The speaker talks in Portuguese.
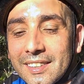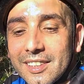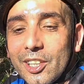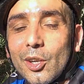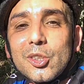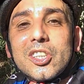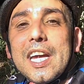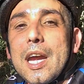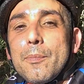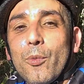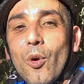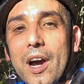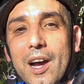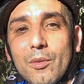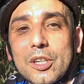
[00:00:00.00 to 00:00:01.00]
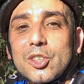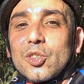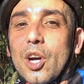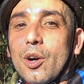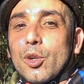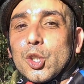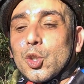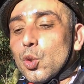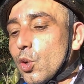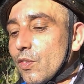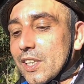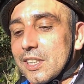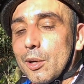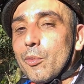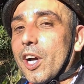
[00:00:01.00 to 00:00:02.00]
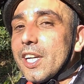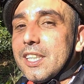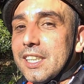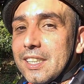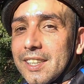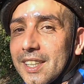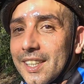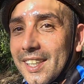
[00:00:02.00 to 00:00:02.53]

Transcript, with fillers: Deu tempo, água, sol, chuva, tamo aí.